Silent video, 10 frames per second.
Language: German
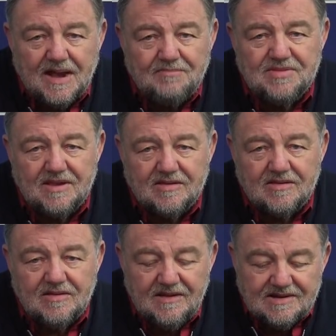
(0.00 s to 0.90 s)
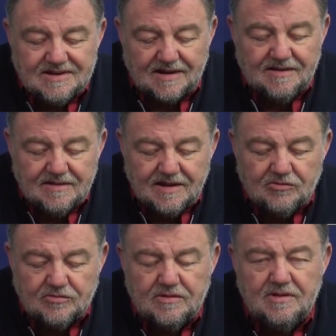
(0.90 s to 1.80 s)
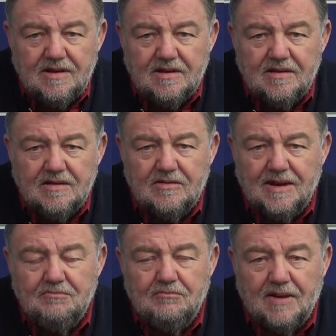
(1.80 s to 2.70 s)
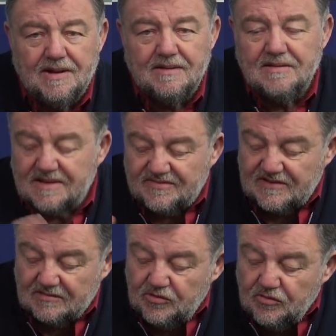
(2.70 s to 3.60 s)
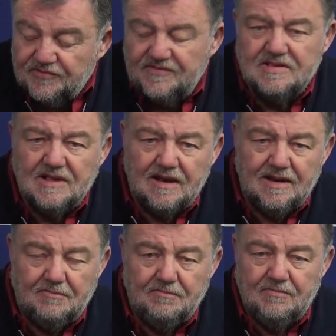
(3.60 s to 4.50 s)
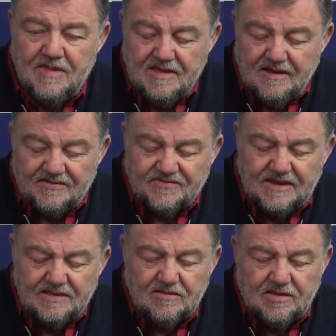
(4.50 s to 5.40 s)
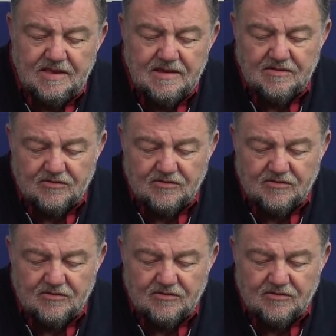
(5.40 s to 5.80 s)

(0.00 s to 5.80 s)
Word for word: abdecke, dann gehen unten die äh, Lampen an. Das sind aber nur Signallampen. Es geht hier